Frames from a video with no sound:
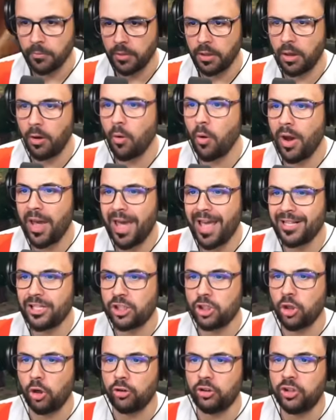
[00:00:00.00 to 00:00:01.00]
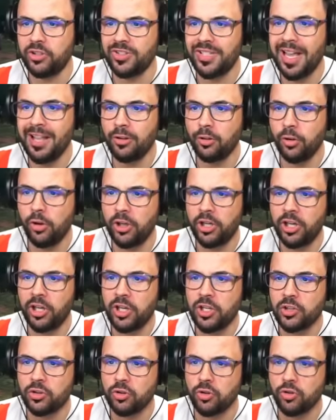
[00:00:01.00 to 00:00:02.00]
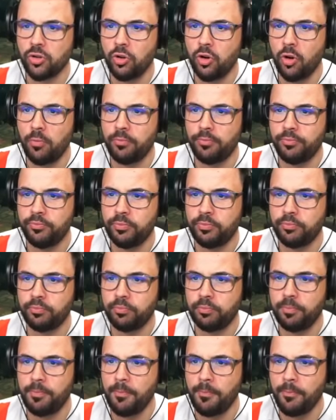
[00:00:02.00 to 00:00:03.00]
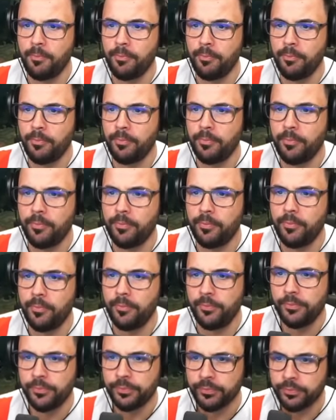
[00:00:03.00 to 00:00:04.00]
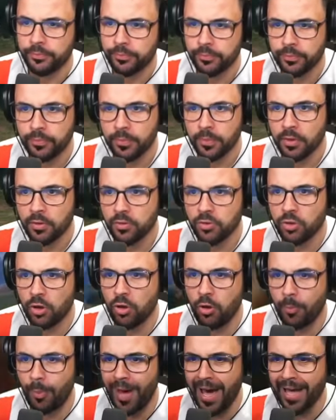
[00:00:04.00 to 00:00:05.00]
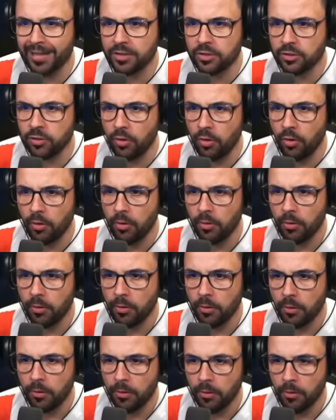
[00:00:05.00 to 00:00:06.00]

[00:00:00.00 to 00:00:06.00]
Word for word: Oh headshot Santo il Cristo sono mm, Sono pazzo